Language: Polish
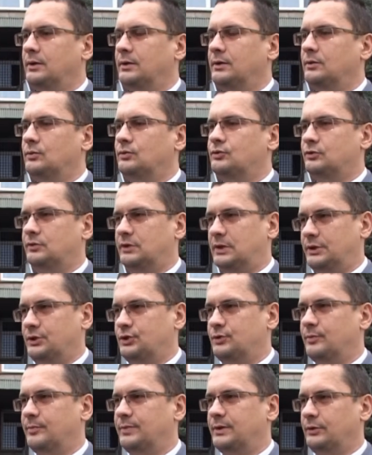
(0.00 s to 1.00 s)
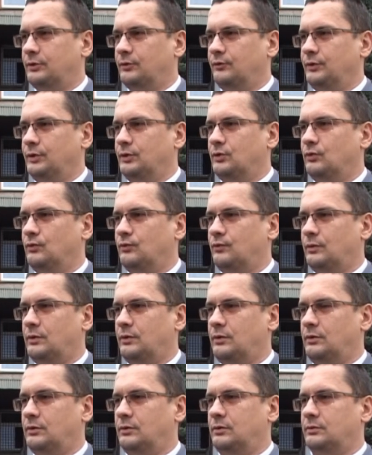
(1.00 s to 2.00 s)
y, uczulaliśmy pracowników
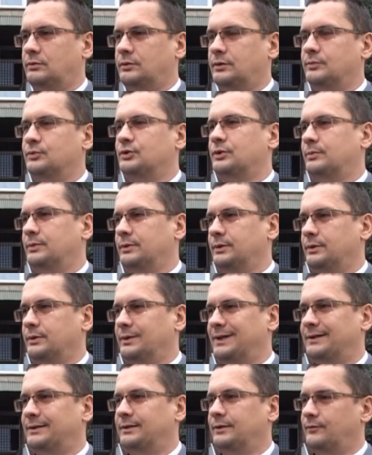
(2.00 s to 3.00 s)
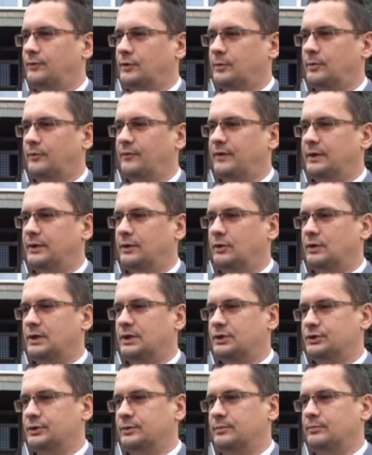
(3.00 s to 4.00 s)
o tym, żeby nas informowali o
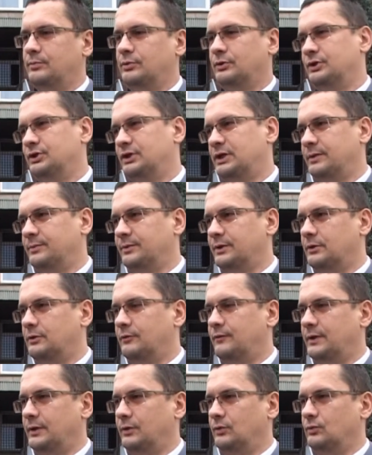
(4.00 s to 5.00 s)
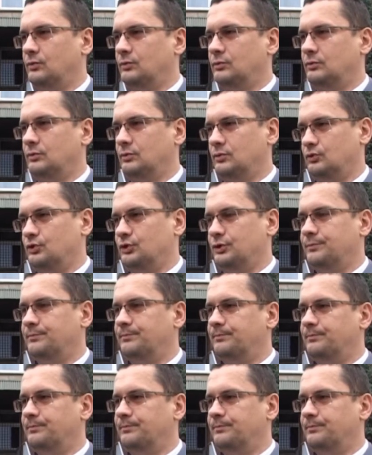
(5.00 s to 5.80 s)
każdym podejrzanym zachowaniu ludzi.